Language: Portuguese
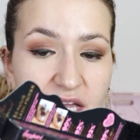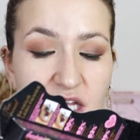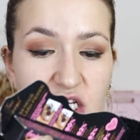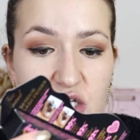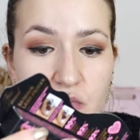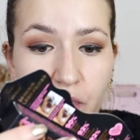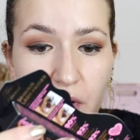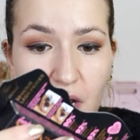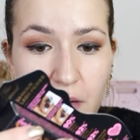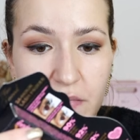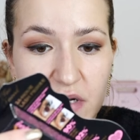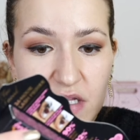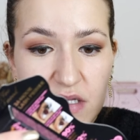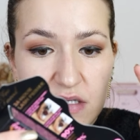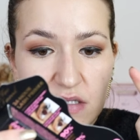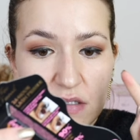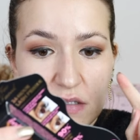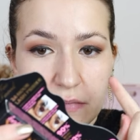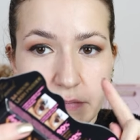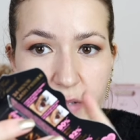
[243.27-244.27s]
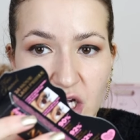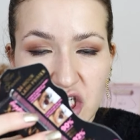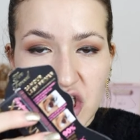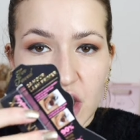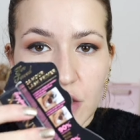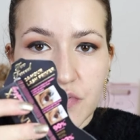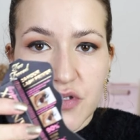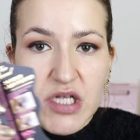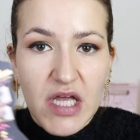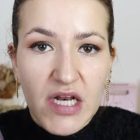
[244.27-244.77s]
que este primer de
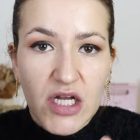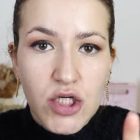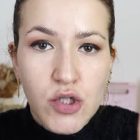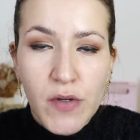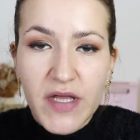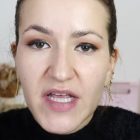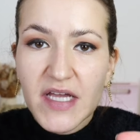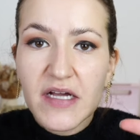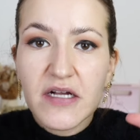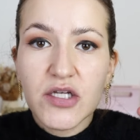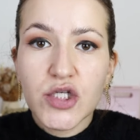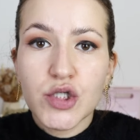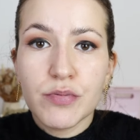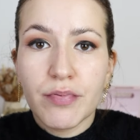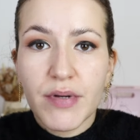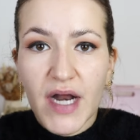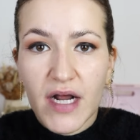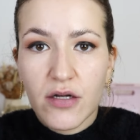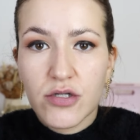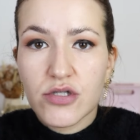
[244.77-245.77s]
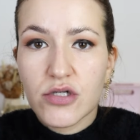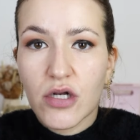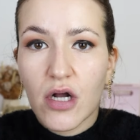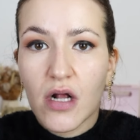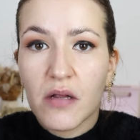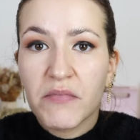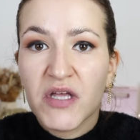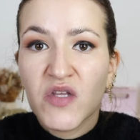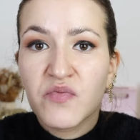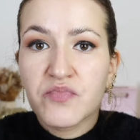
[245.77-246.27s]
máscara de pestanas não é daqueles brancos que
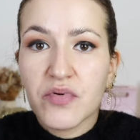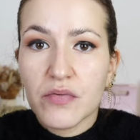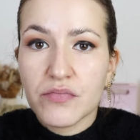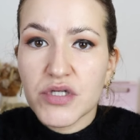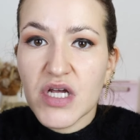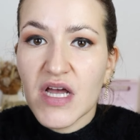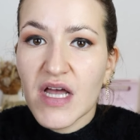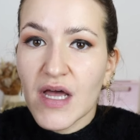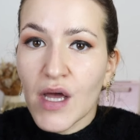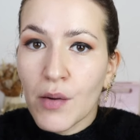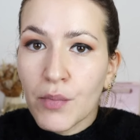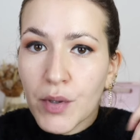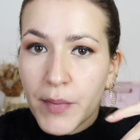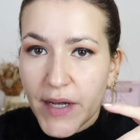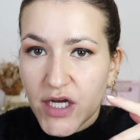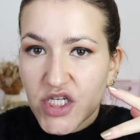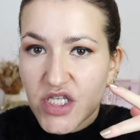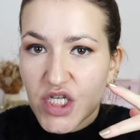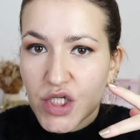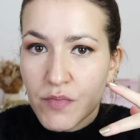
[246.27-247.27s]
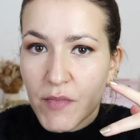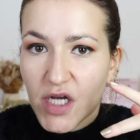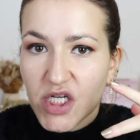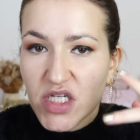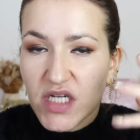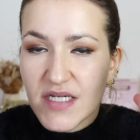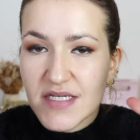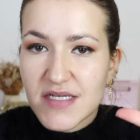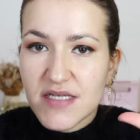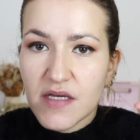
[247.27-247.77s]
normalmente pomos por baixo das
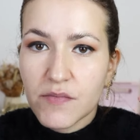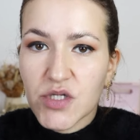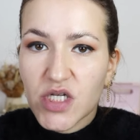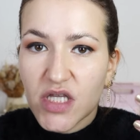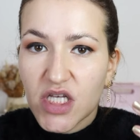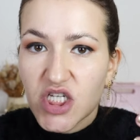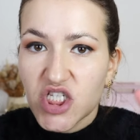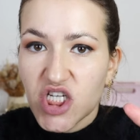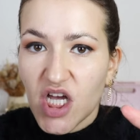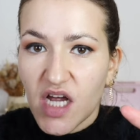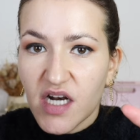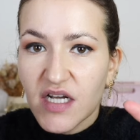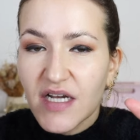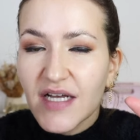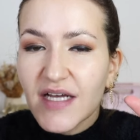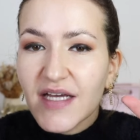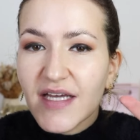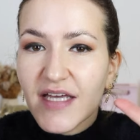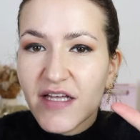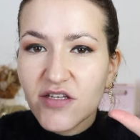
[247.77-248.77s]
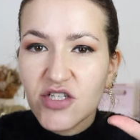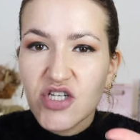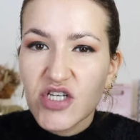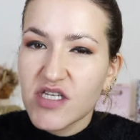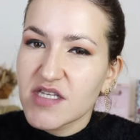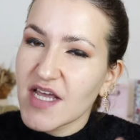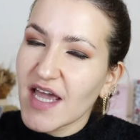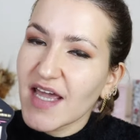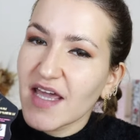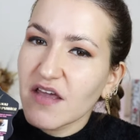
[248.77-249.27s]
máscaras e temos que deixar que eles
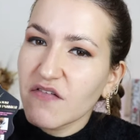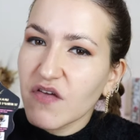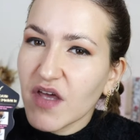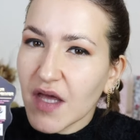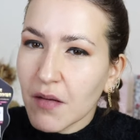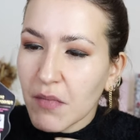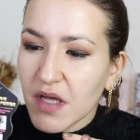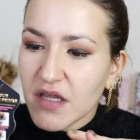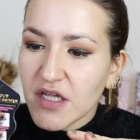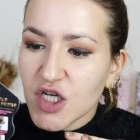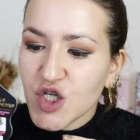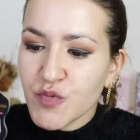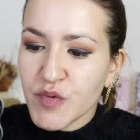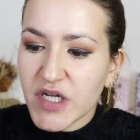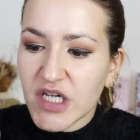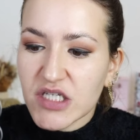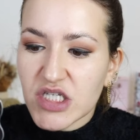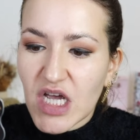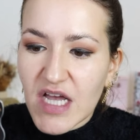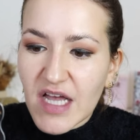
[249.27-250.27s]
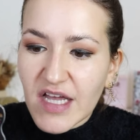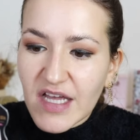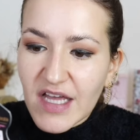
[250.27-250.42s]
sequem e fiquem meio transparentes.